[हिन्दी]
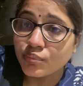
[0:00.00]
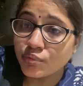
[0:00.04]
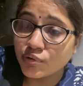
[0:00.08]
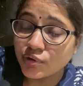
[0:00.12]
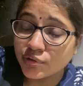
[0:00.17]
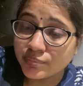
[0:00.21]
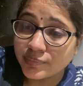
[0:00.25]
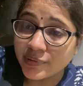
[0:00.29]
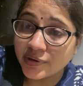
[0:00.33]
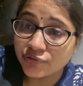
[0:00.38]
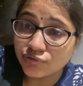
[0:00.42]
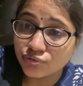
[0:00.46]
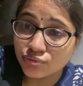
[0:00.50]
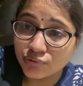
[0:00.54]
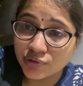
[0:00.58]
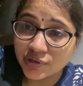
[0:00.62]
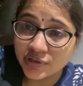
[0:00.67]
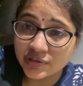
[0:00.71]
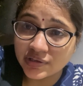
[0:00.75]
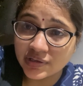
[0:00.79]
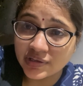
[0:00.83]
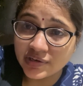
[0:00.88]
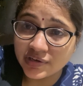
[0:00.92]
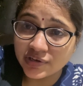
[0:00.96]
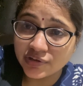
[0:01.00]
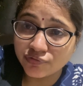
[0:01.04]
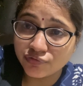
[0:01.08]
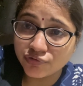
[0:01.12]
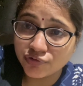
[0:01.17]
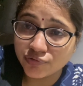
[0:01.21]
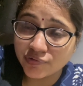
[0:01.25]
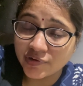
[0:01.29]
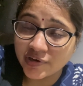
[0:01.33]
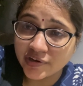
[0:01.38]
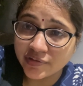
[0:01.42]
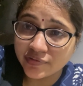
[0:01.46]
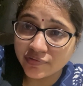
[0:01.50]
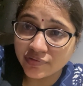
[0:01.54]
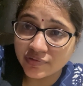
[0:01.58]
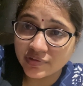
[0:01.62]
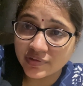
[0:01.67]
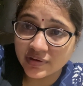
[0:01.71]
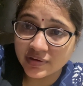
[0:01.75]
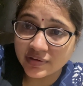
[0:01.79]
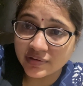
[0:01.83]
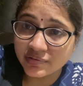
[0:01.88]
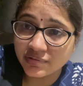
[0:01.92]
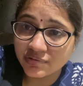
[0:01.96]
बहुत बार सुना था ये लिफ्ट वाले
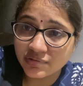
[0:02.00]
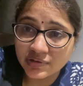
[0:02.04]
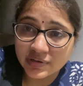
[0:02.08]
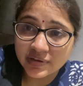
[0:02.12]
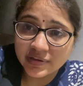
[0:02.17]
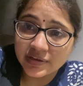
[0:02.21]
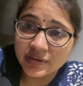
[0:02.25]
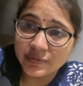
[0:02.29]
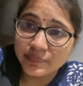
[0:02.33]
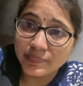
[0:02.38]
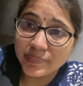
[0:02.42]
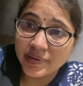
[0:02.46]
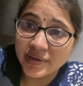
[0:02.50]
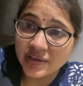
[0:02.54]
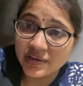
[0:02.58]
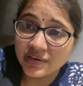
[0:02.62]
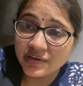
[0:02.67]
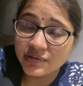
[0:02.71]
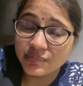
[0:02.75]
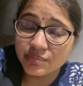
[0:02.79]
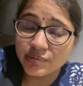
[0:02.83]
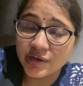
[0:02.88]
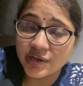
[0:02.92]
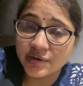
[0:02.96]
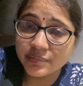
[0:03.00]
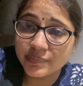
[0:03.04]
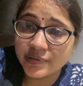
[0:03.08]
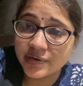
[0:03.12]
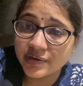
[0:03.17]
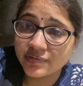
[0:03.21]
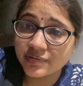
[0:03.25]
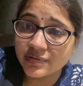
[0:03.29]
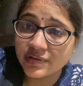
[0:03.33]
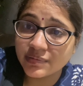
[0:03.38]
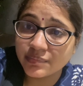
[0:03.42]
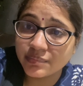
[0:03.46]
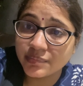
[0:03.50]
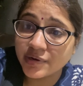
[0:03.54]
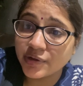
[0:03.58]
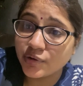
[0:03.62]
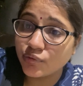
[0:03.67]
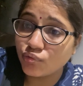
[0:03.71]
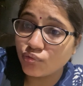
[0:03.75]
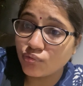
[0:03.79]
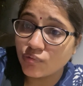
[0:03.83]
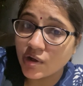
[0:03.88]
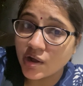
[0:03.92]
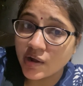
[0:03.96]
इंसिडेंट्स लेकिन पहली बार मेरे
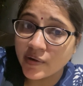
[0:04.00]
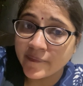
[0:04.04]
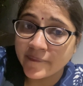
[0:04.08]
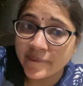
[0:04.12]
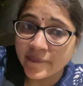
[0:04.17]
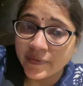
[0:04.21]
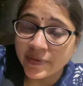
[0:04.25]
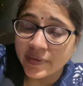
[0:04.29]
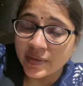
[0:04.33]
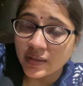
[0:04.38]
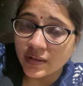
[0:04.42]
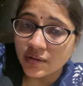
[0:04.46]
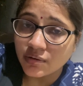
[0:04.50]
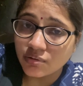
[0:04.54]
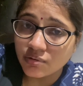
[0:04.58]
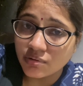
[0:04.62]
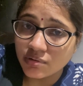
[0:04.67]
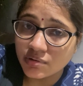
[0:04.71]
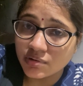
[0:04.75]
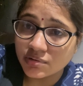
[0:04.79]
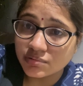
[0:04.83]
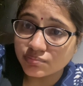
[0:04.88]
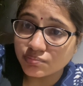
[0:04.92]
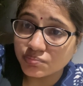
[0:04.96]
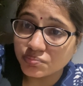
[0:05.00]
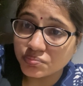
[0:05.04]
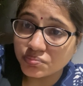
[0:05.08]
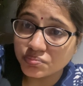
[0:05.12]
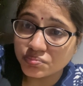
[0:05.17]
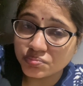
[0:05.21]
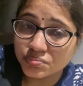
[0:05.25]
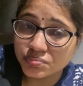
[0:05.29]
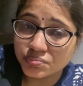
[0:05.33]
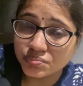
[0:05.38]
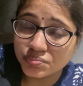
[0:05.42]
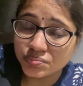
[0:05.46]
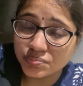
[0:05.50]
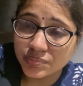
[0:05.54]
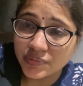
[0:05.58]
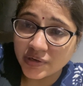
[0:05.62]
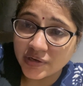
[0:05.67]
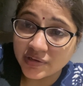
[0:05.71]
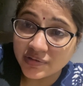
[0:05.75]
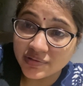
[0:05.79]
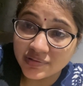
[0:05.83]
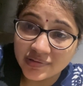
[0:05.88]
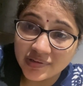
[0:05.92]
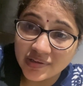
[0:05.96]
सामने हुआ और
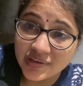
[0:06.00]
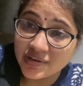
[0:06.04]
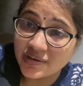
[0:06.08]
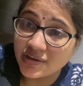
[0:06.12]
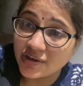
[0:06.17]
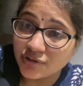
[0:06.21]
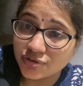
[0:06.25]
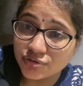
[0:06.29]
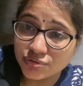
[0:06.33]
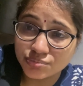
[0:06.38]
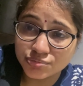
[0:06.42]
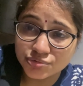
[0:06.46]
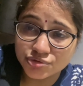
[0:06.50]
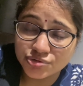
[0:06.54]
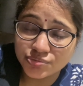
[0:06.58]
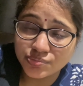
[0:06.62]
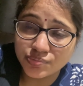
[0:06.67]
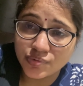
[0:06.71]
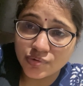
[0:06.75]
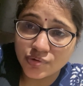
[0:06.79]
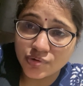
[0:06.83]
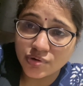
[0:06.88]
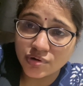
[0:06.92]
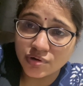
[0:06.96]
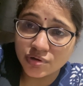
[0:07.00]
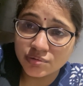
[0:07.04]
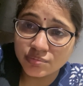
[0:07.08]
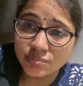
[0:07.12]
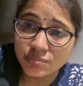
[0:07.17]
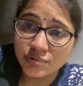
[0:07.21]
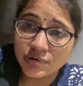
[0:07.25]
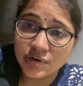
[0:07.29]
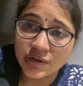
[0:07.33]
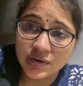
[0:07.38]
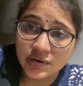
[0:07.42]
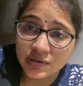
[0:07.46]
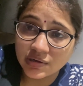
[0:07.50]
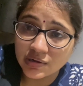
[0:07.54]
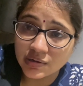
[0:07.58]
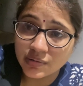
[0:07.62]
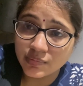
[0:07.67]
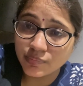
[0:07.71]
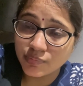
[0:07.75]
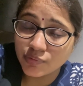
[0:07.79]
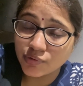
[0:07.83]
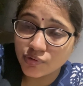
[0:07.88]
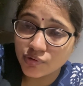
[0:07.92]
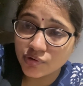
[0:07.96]
मैंने देखा तो मुझे बहुत बुरा
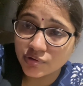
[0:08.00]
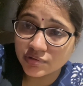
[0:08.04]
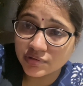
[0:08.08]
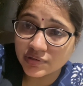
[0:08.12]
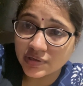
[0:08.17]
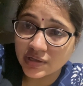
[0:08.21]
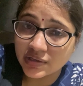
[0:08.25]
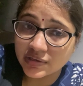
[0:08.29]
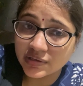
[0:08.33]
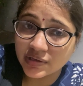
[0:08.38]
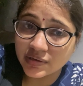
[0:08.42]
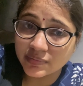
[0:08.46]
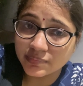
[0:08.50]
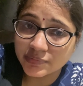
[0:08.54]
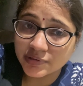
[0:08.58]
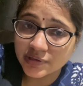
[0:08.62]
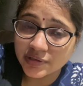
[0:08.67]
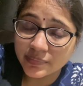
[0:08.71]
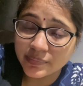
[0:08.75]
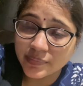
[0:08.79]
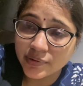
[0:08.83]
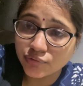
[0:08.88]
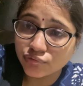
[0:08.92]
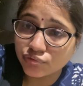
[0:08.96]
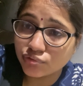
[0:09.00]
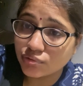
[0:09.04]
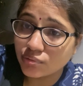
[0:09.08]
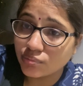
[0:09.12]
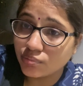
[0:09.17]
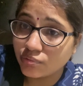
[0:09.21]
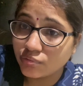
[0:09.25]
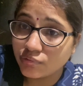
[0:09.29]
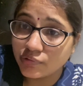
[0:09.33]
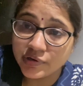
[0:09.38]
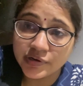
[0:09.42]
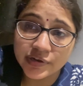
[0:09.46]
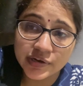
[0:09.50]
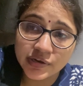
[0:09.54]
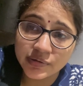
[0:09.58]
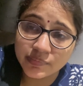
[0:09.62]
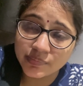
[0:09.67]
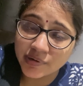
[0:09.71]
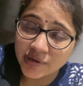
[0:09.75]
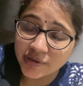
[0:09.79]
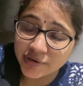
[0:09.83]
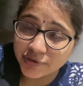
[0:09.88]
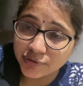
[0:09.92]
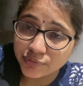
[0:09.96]
लगा बहुत ज़्यादा मतलब मैं उसको भूल ही
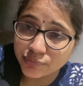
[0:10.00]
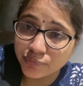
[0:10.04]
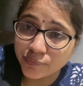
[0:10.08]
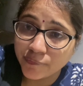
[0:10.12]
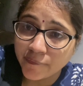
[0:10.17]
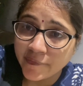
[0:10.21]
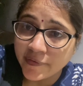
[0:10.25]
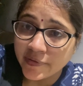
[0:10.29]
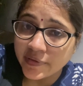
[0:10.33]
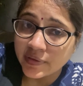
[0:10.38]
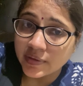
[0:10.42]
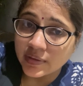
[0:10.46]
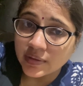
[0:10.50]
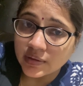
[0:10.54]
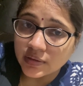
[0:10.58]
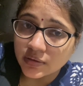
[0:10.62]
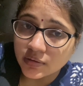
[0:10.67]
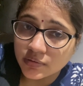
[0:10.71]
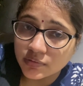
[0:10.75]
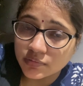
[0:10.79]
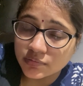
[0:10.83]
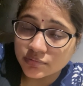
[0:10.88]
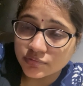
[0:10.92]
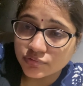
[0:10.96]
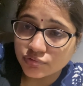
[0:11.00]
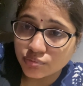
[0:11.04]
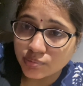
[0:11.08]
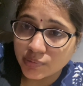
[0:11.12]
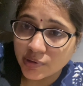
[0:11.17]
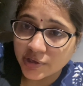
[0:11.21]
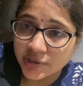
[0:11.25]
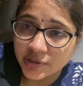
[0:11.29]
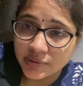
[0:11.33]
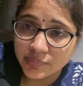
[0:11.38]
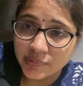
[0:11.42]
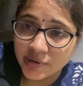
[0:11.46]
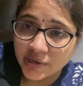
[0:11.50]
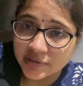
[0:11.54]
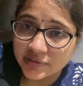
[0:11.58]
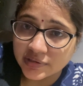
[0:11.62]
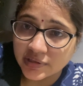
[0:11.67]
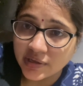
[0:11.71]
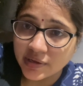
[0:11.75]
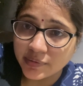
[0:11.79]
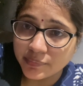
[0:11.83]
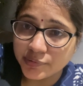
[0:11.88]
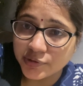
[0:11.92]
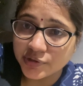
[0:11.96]
नहीं पा रही हूँ सुबह की
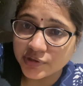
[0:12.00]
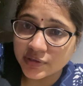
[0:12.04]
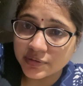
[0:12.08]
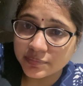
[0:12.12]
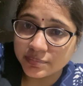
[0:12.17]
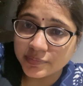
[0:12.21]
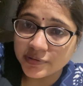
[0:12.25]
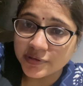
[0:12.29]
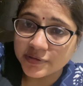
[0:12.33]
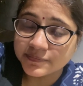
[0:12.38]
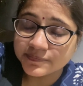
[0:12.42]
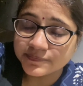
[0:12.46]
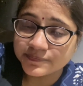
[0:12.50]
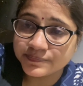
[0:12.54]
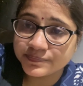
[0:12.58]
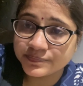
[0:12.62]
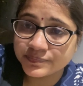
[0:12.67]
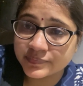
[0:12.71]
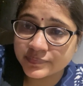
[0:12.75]
बात है अभी तक भी